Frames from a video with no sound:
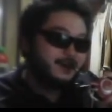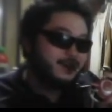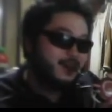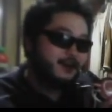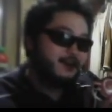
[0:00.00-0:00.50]
아,
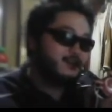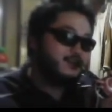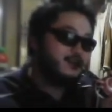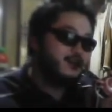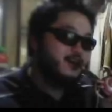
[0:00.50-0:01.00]
예, 아,
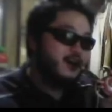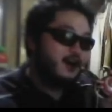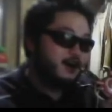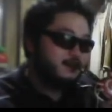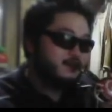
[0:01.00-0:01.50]
이게,
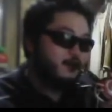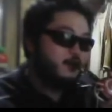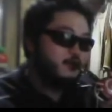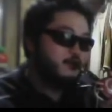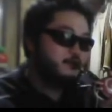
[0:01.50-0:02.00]
아, 그,
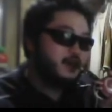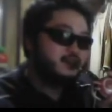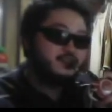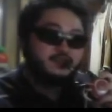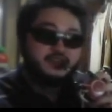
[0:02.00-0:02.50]
어, 어,
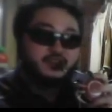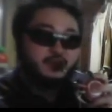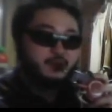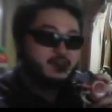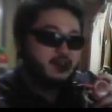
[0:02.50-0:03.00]
매너
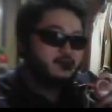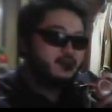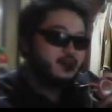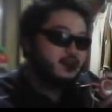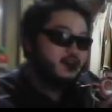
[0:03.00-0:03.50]
있으시네. 왜냐하면
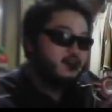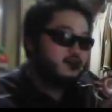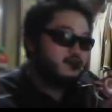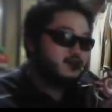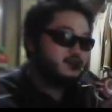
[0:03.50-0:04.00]
이게,
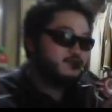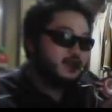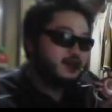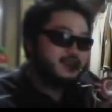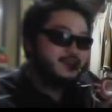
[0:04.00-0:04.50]
어, 지금
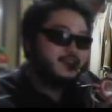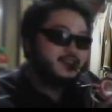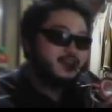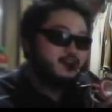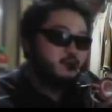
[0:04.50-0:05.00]
제가
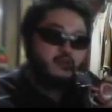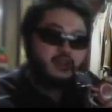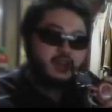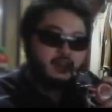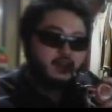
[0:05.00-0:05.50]
채팅창을
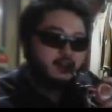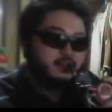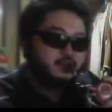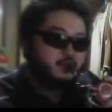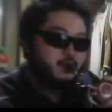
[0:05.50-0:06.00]
보이게
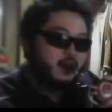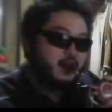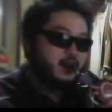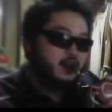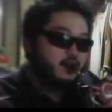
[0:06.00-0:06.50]
해놔가지고,
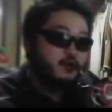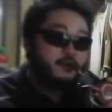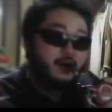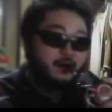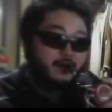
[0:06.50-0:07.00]
아,
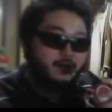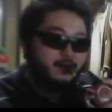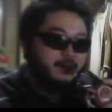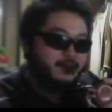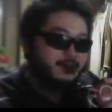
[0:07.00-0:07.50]

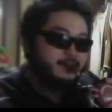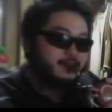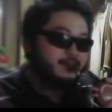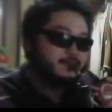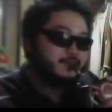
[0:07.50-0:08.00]
고마워요.
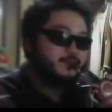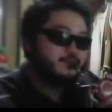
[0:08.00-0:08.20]
예.